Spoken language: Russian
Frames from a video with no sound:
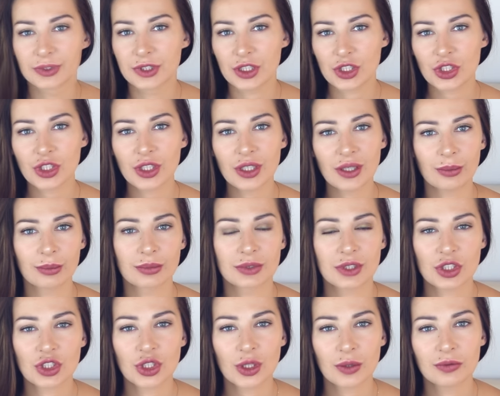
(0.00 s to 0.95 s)
Зачем?
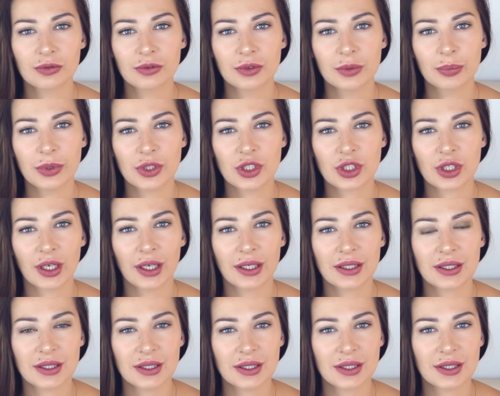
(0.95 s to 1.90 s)
Зачем вы
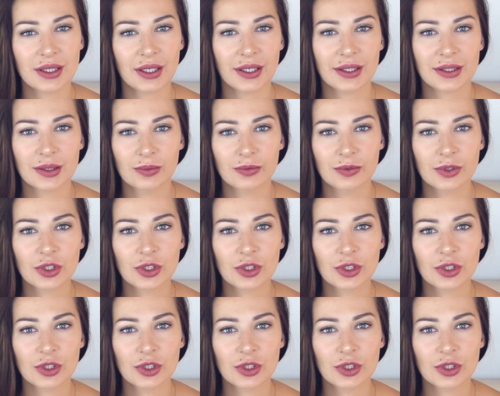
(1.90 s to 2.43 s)
пичкаете детей этим?